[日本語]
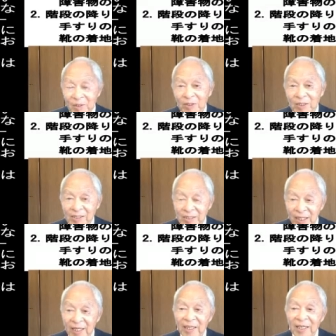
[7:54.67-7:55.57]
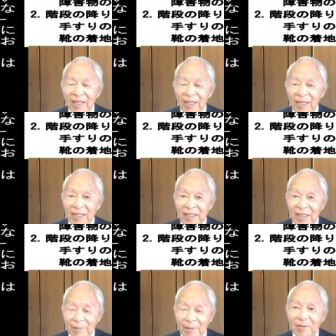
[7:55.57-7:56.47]
所にですね、え
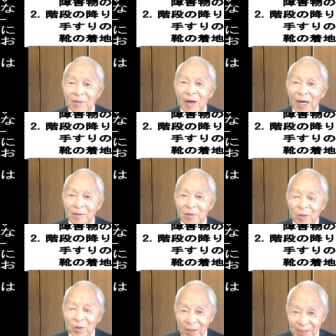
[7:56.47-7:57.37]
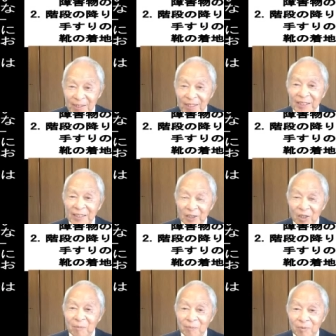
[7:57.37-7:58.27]
ラベルを貼ることです。
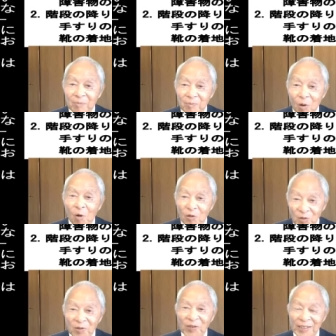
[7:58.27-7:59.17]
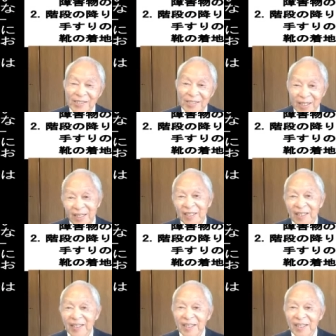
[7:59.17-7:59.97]
例えば文房具とかですね、